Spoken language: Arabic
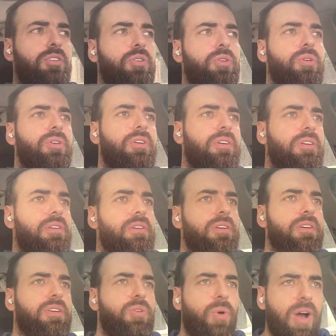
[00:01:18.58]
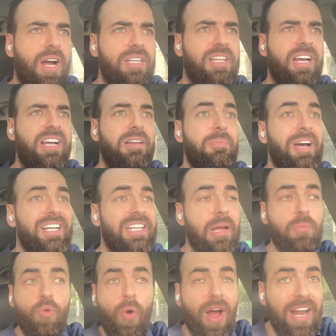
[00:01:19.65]
انه آه، يروح على هذاك
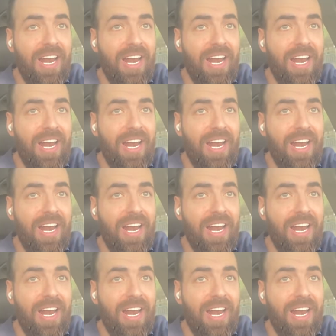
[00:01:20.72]
المقطع مو